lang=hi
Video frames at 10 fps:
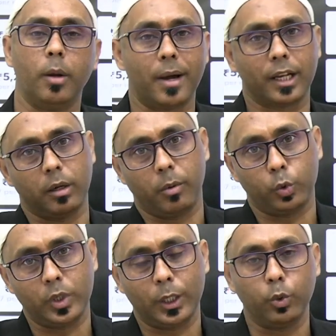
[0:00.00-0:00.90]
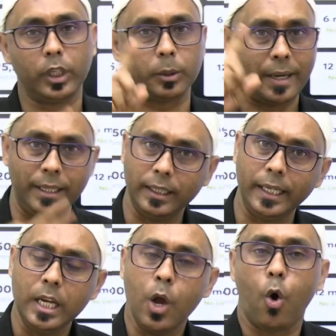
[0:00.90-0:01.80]
बिल्कुल हमारा कवर हो जाएगा
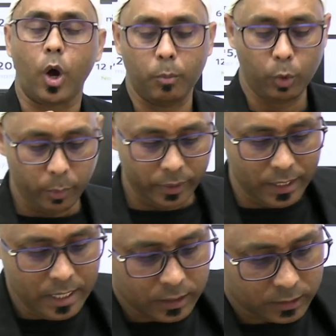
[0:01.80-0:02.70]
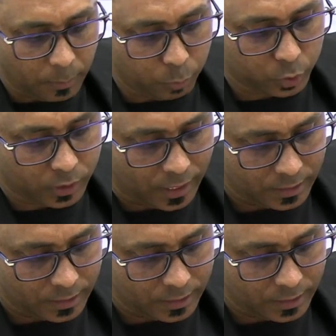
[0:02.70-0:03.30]
क्योंकि इसमें हिंदी और मूल विधि